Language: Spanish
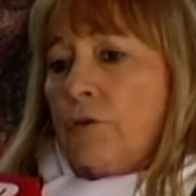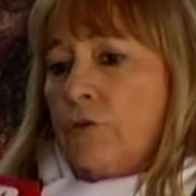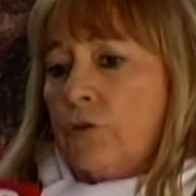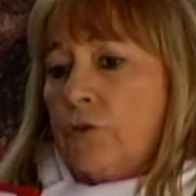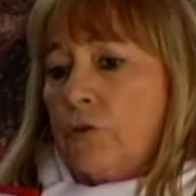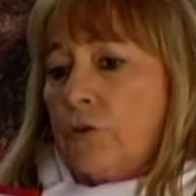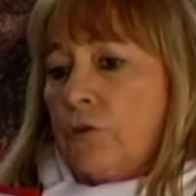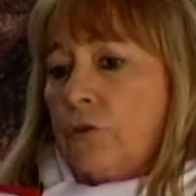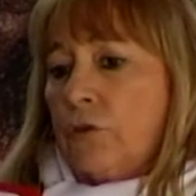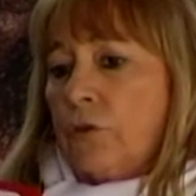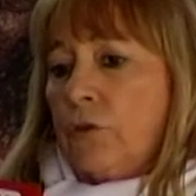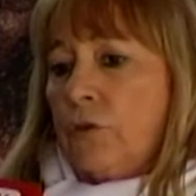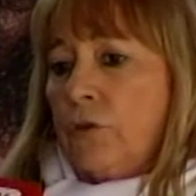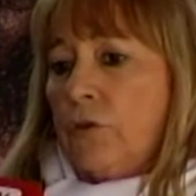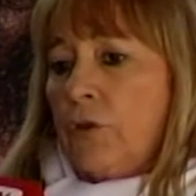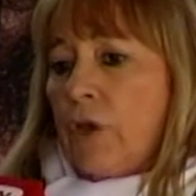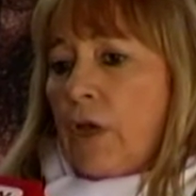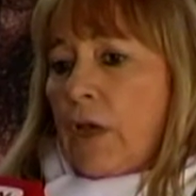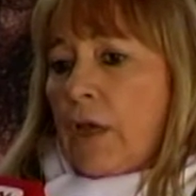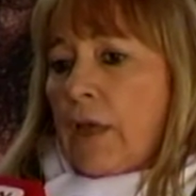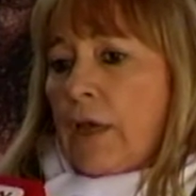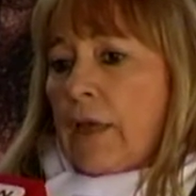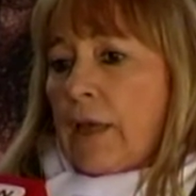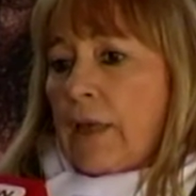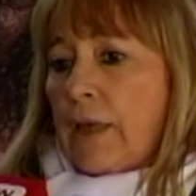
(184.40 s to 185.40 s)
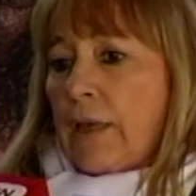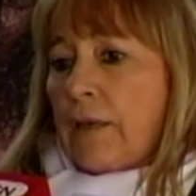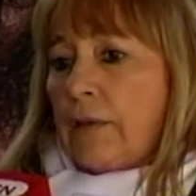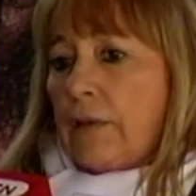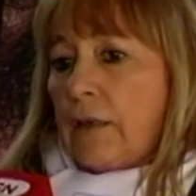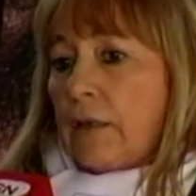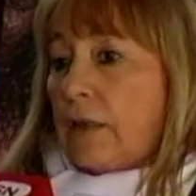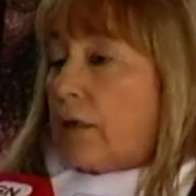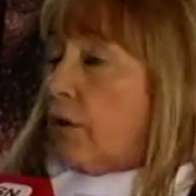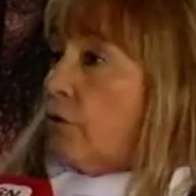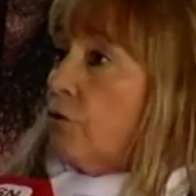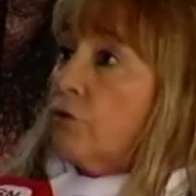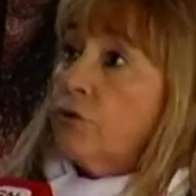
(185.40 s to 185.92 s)
a nosotros,
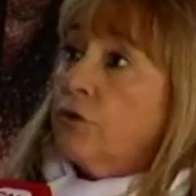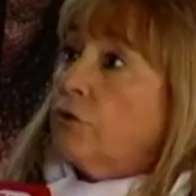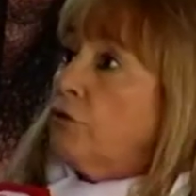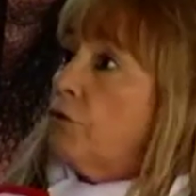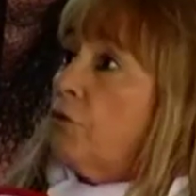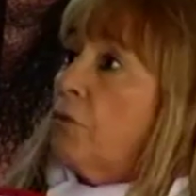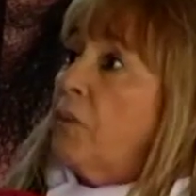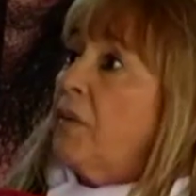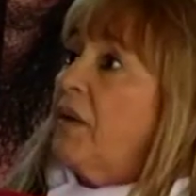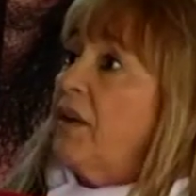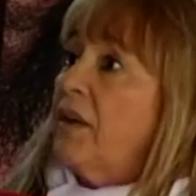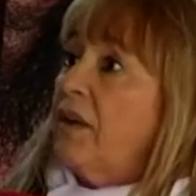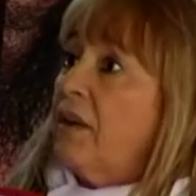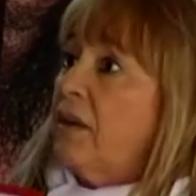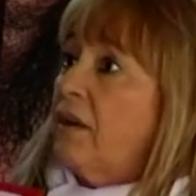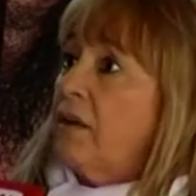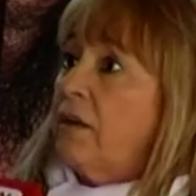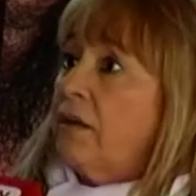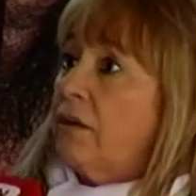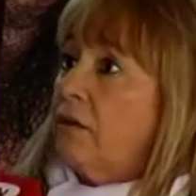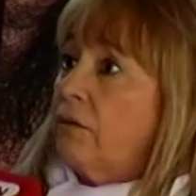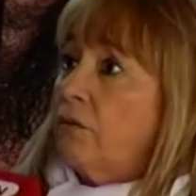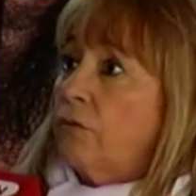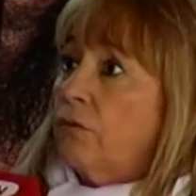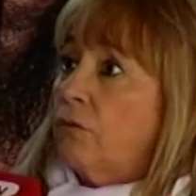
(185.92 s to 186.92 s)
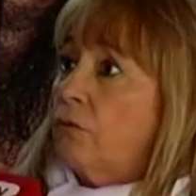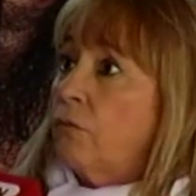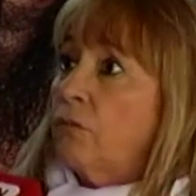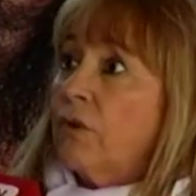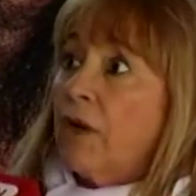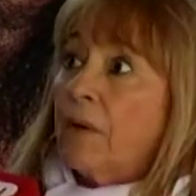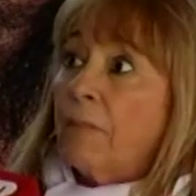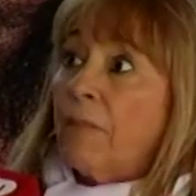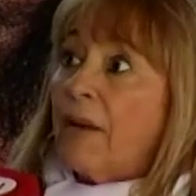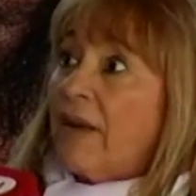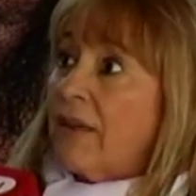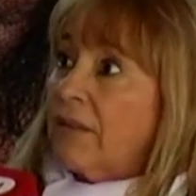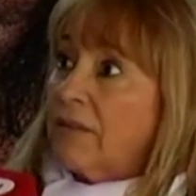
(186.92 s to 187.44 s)
este, que no se nos van a ir
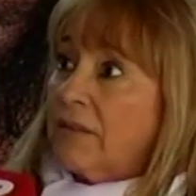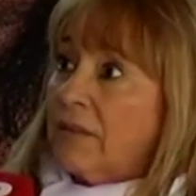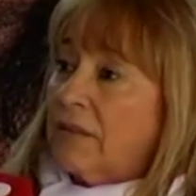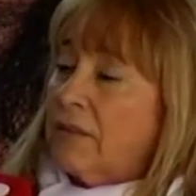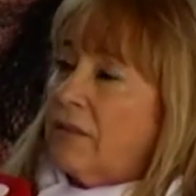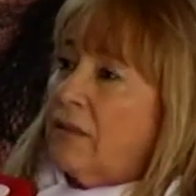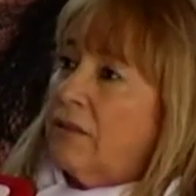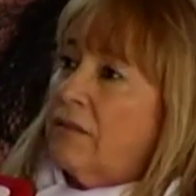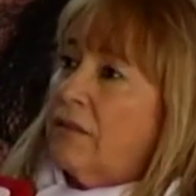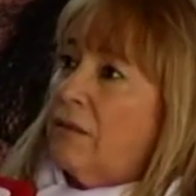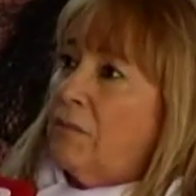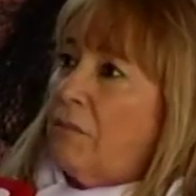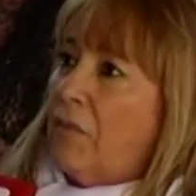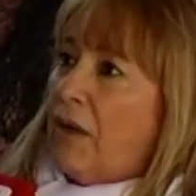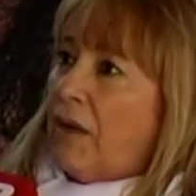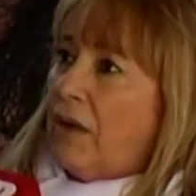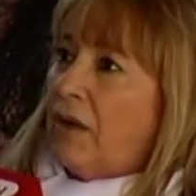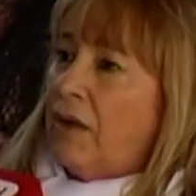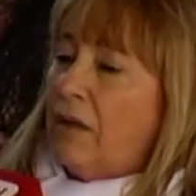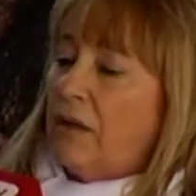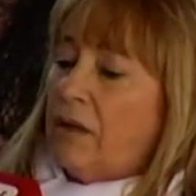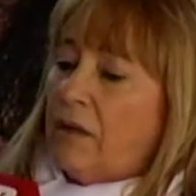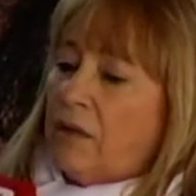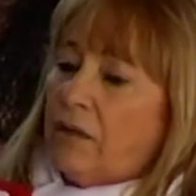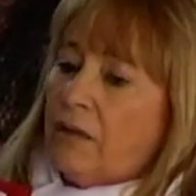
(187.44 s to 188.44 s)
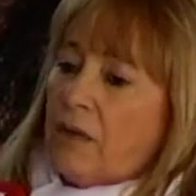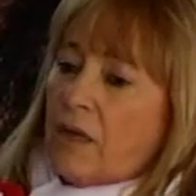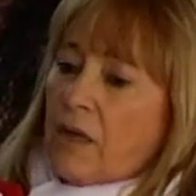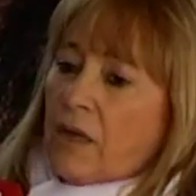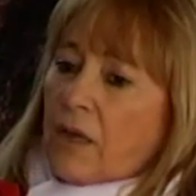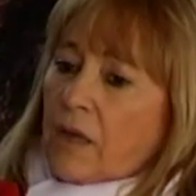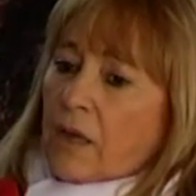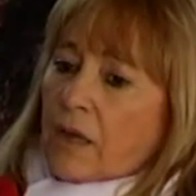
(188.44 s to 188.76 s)
nunca más esas imágenes.